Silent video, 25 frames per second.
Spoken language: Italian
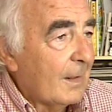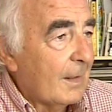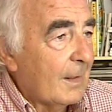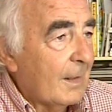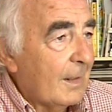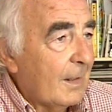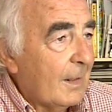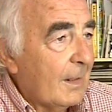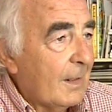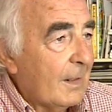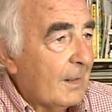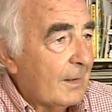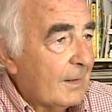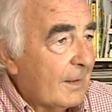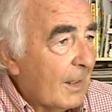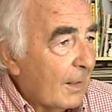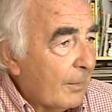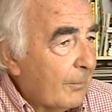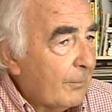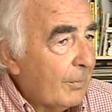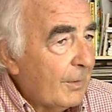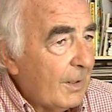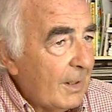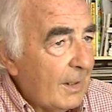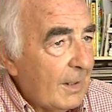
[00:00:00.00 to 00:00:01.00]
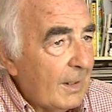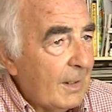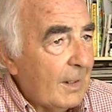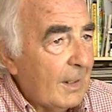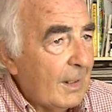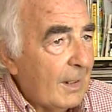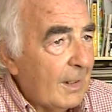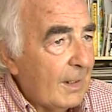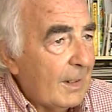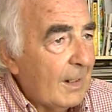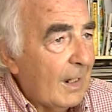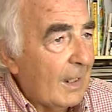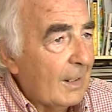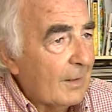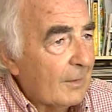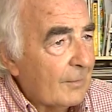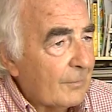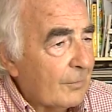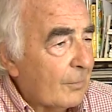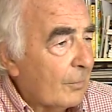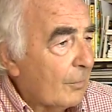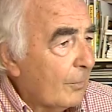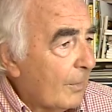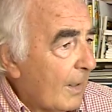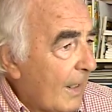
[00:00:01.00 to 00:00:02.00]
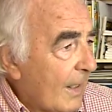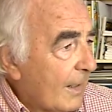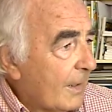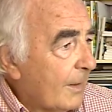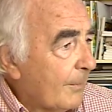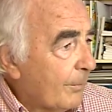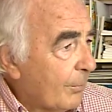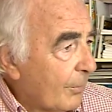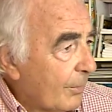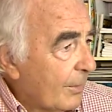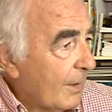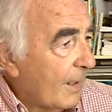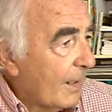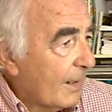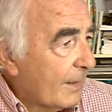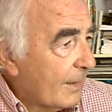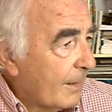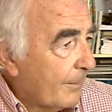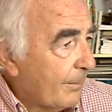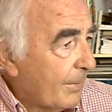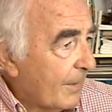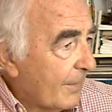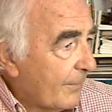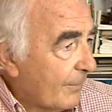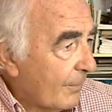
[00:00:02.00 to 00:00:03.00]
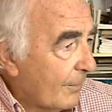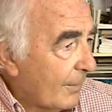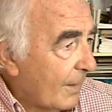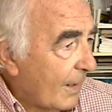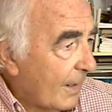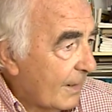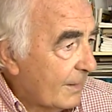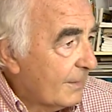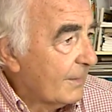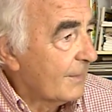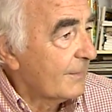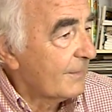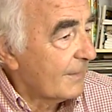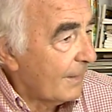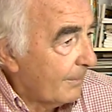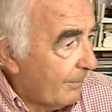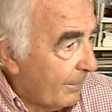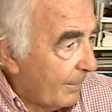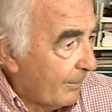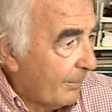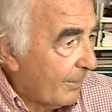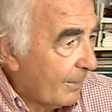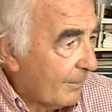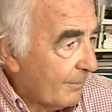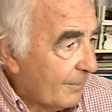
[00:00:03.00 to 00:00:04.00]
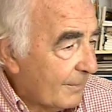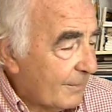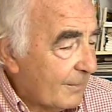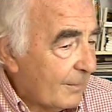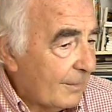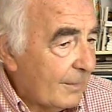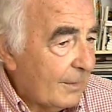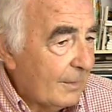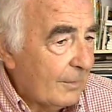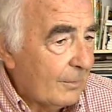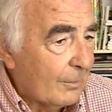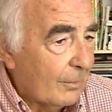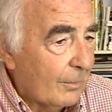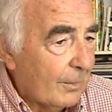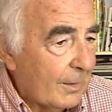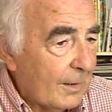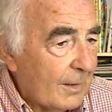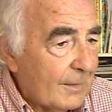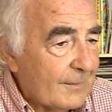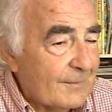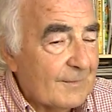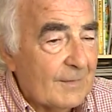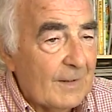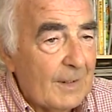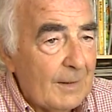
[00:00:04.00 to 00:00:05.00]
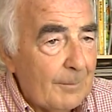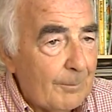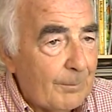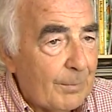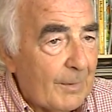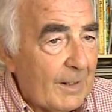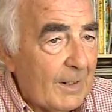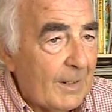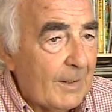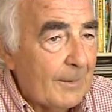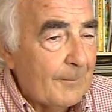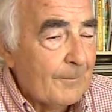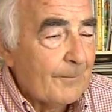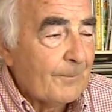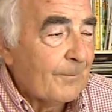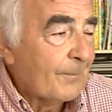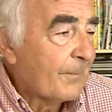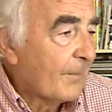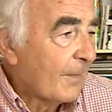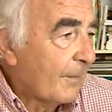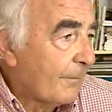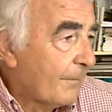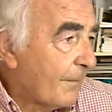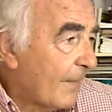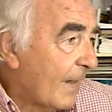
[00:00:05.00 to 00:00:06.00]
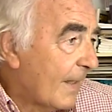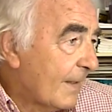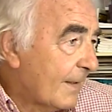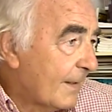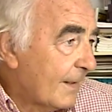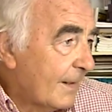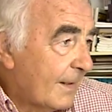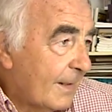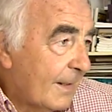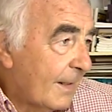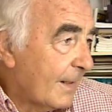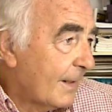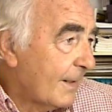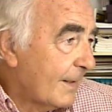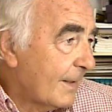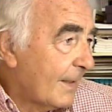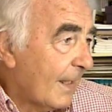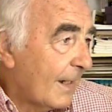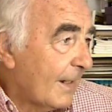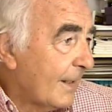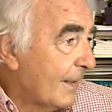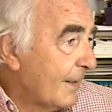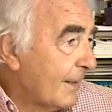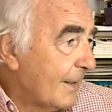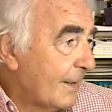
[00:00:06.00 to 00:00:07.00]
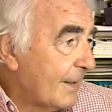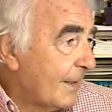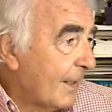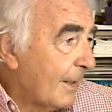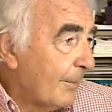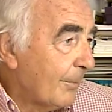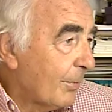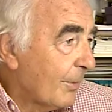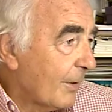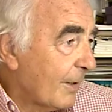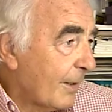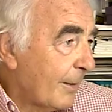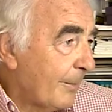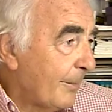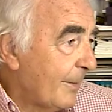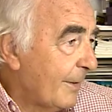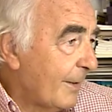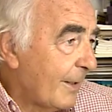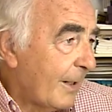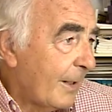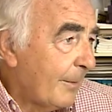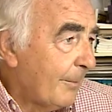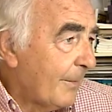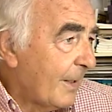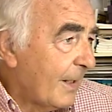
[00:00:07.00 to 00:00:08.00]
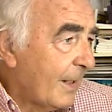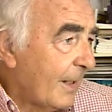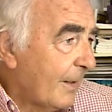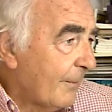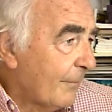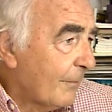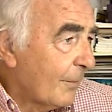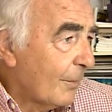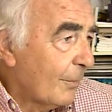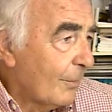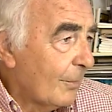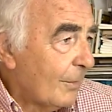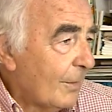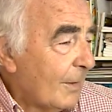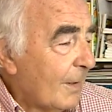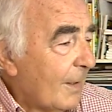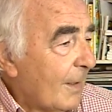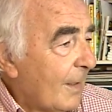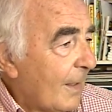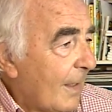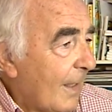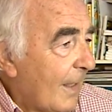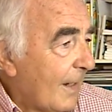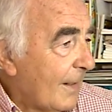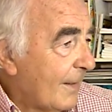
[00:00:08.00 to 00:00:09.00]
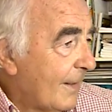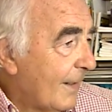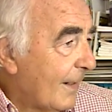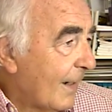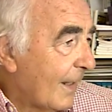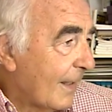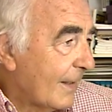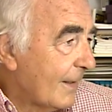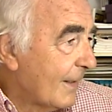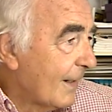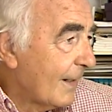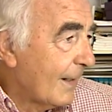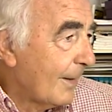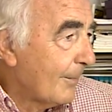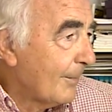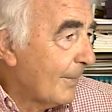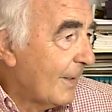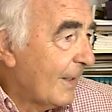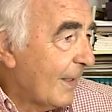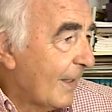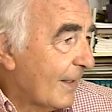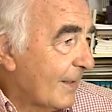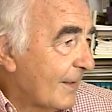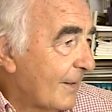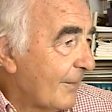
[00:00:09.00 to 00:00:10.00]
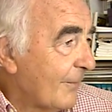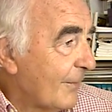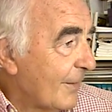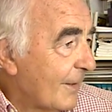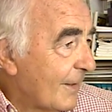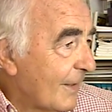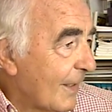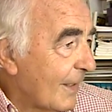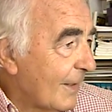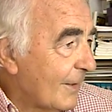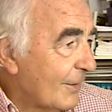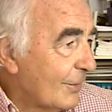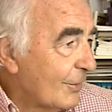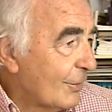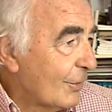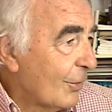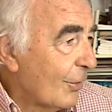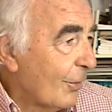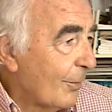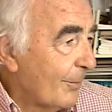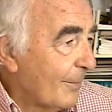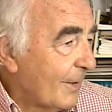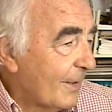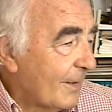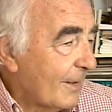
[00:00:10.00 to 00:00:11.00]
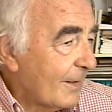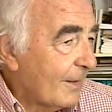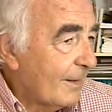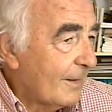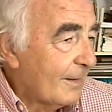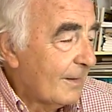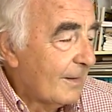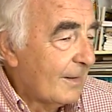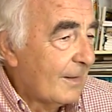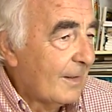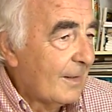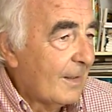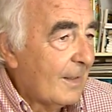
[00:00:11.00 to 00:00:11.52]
E da qui eh, na sono nati poi altri personaggi, sempre per questo editore, sempre fatti nei ritagli di tempo che mi rimanevano al di là della mia attività di geometra